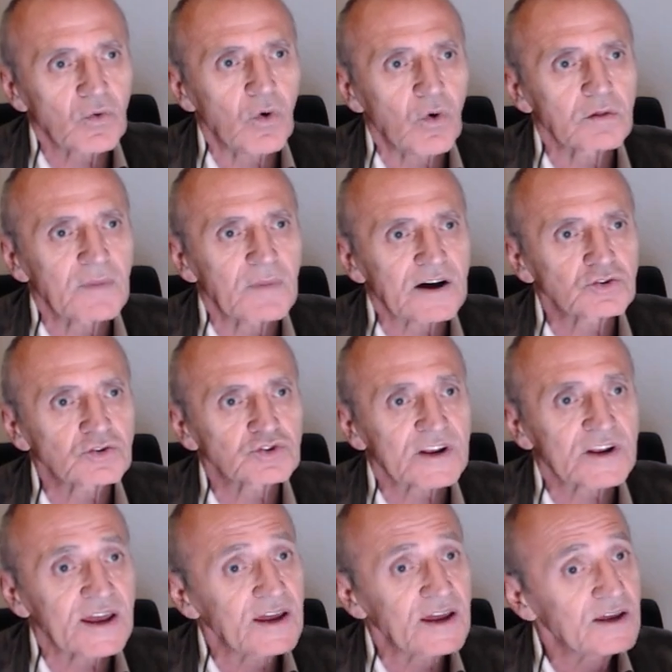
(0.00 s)
olmak
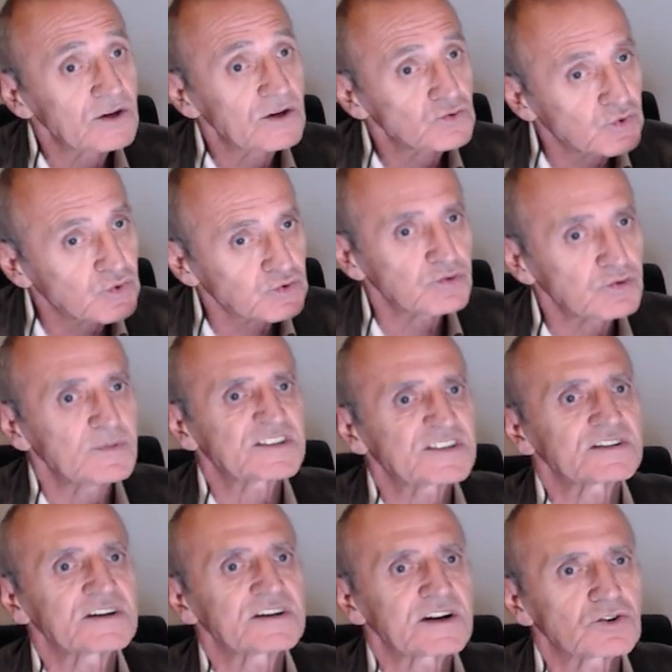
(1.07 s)
üzere
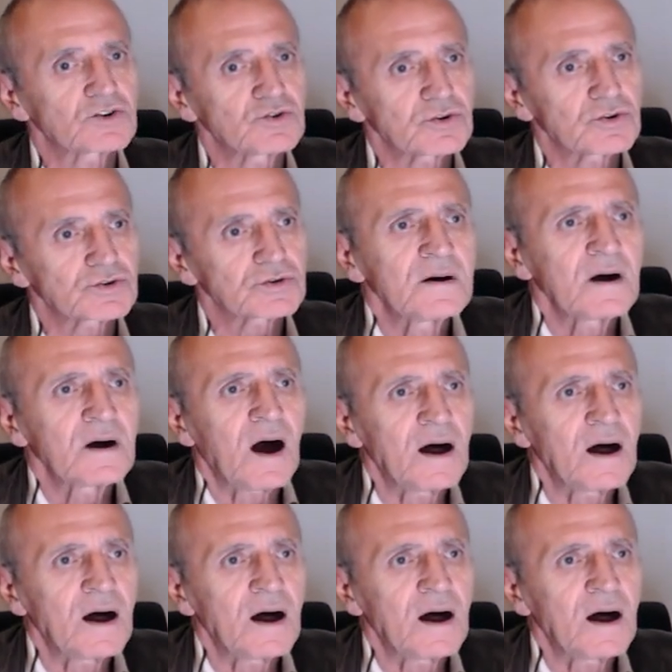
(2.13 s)
çözülmesi gerekiyor.